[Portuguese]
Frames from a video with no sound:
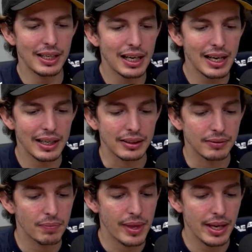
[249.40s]
galera,
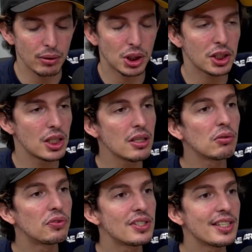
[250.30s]
eu já tinha
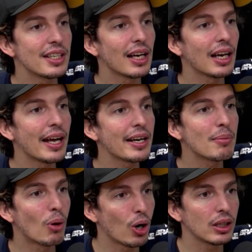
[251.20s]
oficina lá na
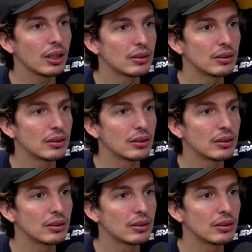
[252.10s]
Moca.